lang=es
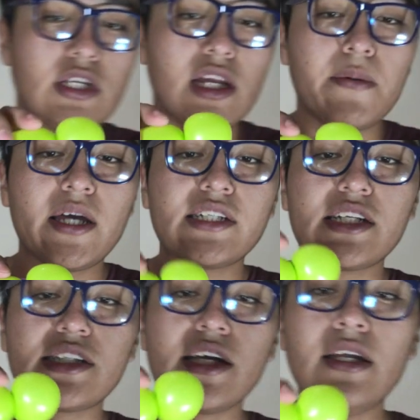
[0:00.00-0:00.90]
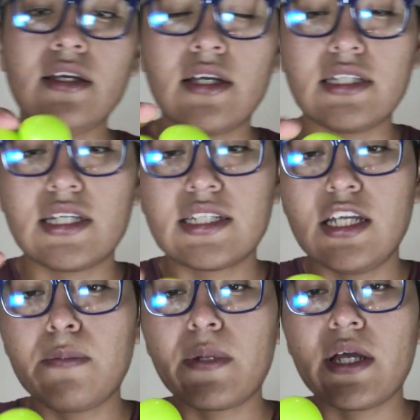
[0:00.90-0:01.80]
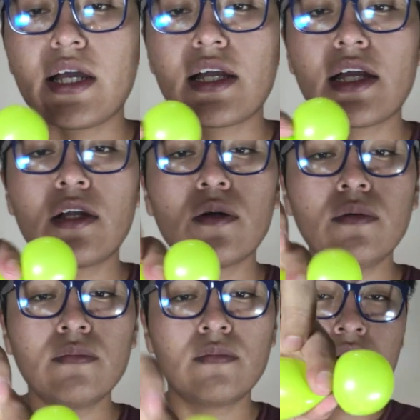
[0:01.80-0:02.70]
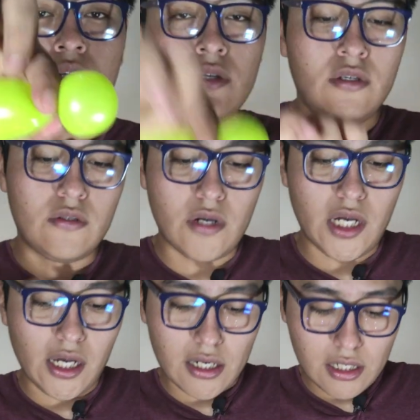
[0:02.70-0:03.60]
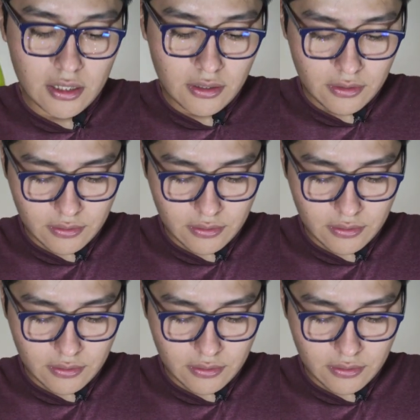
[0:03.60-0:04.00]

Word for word: se les va a deshacer, así que siempre agárrenlo, lo agarran